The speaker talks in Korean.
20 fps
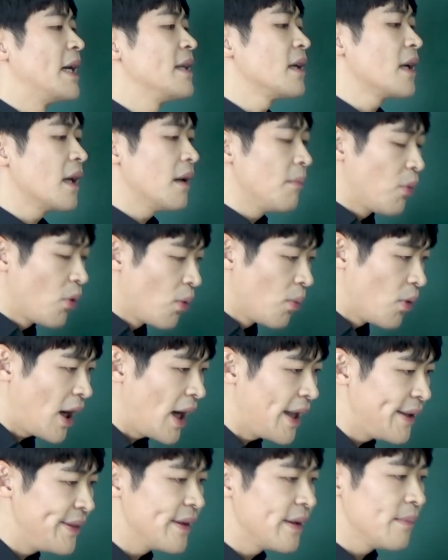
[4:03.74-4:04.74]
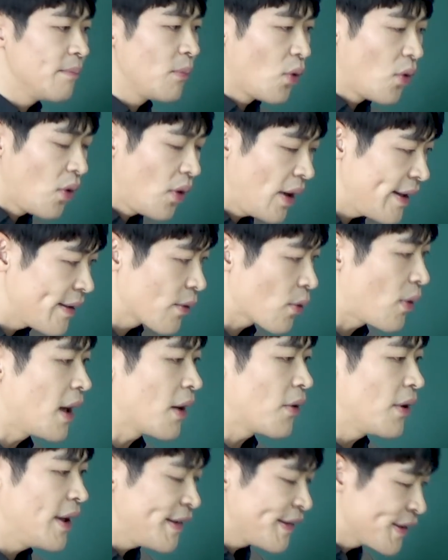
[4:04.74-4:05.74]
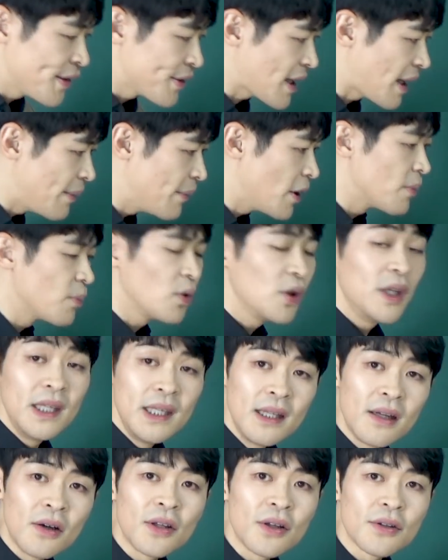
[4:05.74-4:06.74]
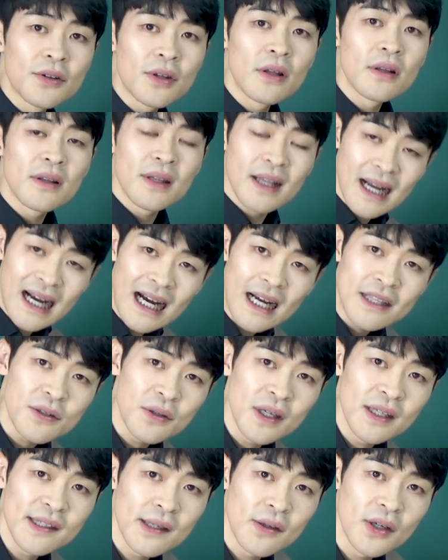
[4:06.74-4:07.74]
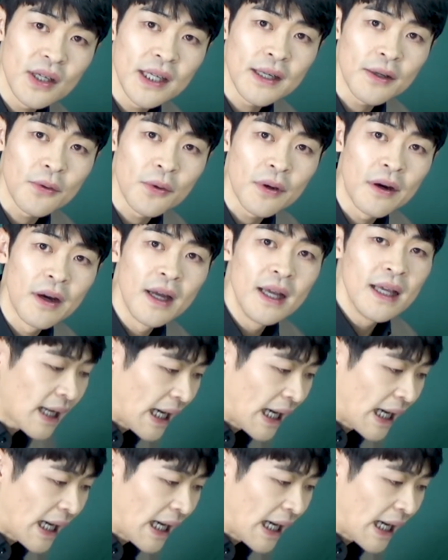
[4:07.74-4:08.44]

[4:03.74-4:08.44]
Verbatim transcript: 만약에 뭐뭐 한, 뭐 해, 과거 했었다면 뭐 이런 어떤 가정의 상황이라고요.